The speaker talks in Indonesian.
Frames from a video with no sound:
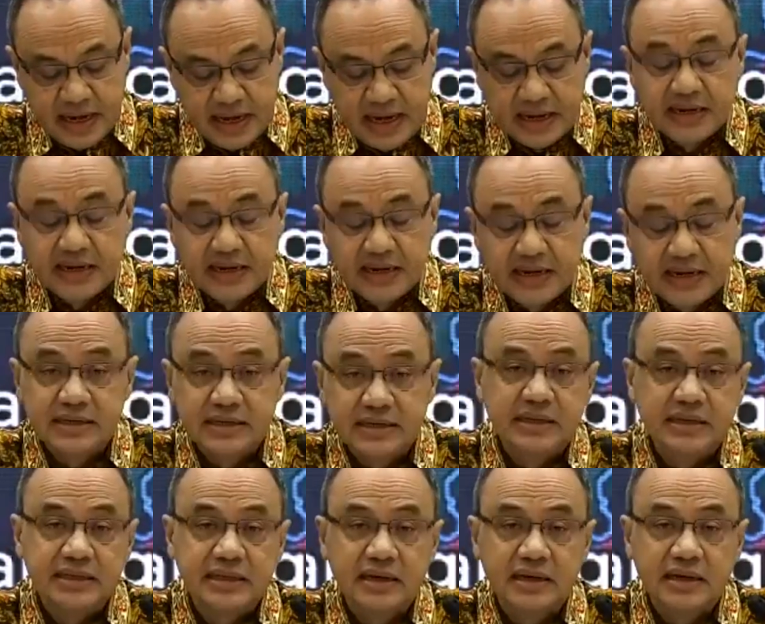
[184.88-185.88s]
ada
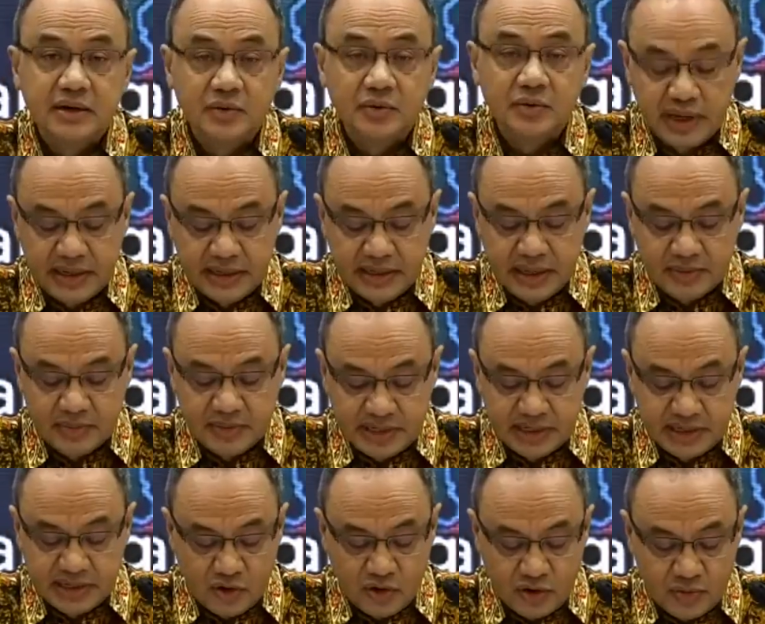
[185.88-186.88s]
tidaknya WNI yang
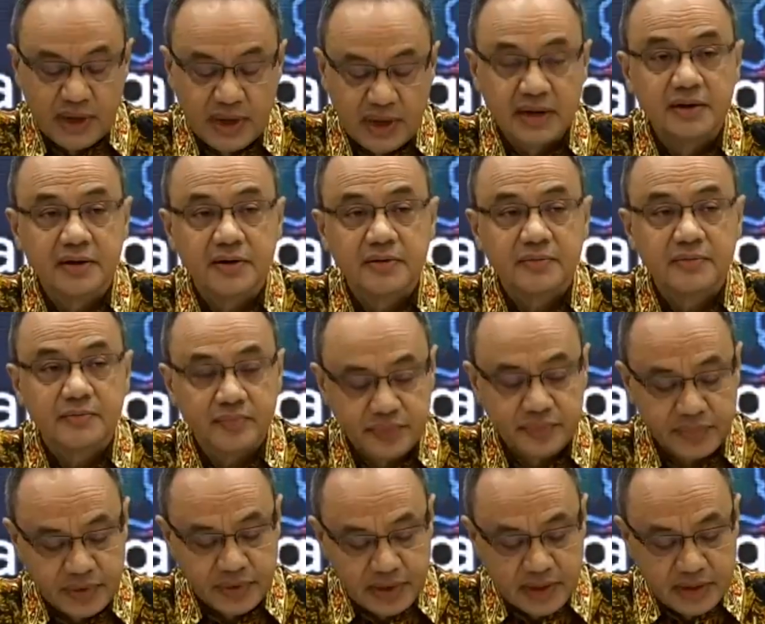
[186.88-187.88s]
menjadi korban.
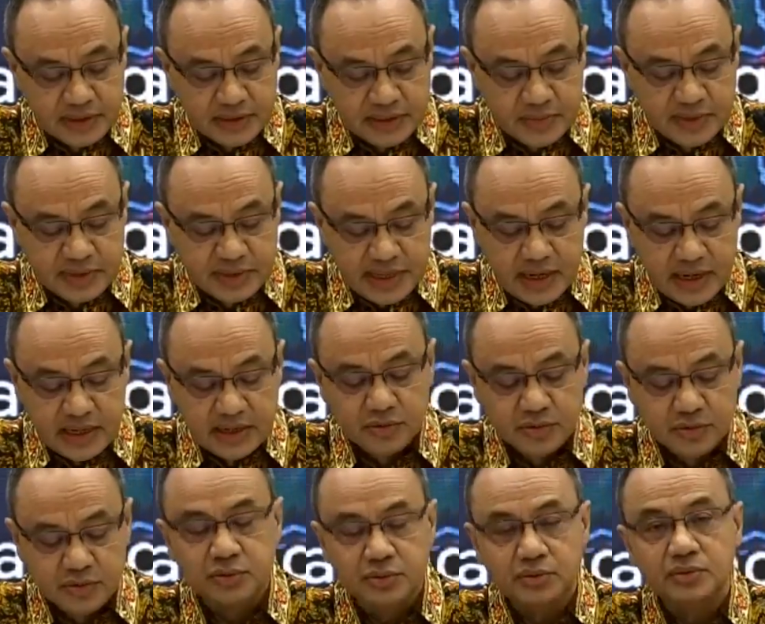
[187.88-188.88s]
Sementara
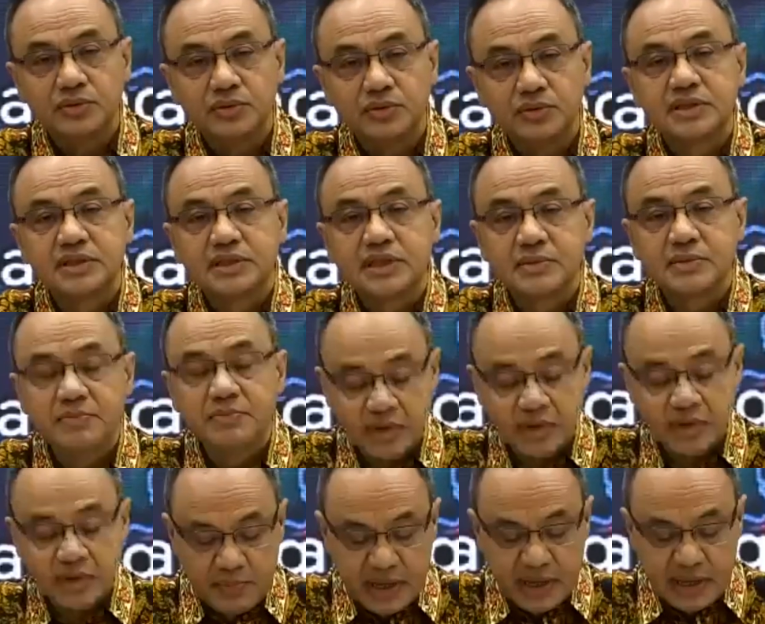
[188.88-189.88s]
itu, tim
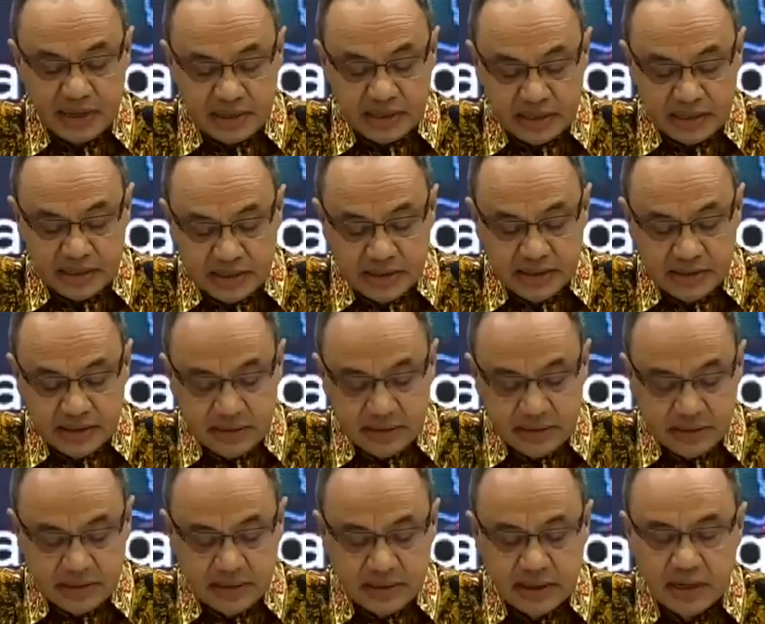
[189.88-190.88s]
KBRI,
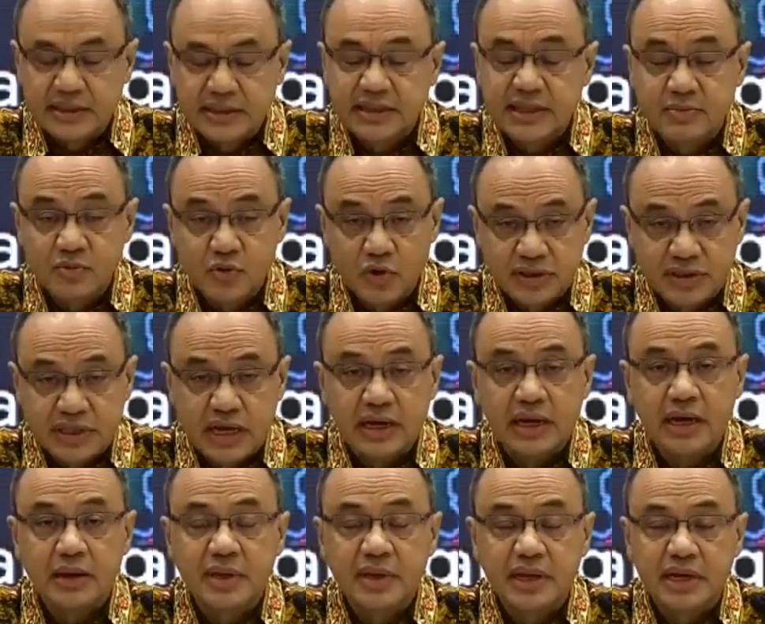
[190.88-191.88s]
eh, tim kontak
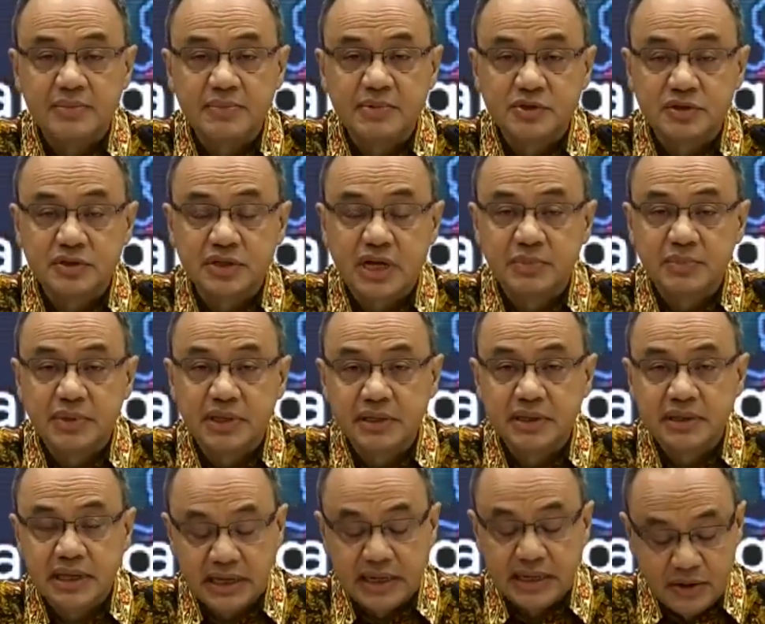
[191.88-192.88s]
KBRI maksud kami,
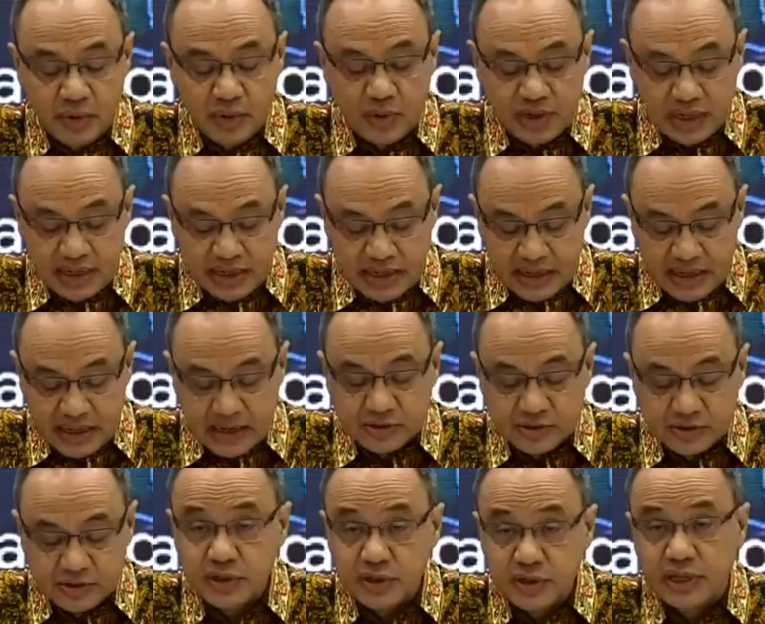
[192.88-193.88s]
yakni warga negara
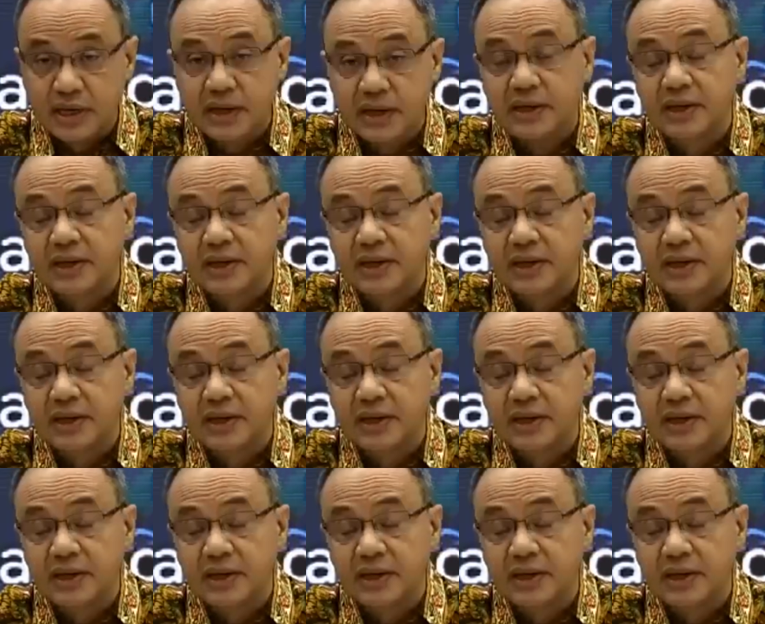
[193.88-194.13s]
Suriah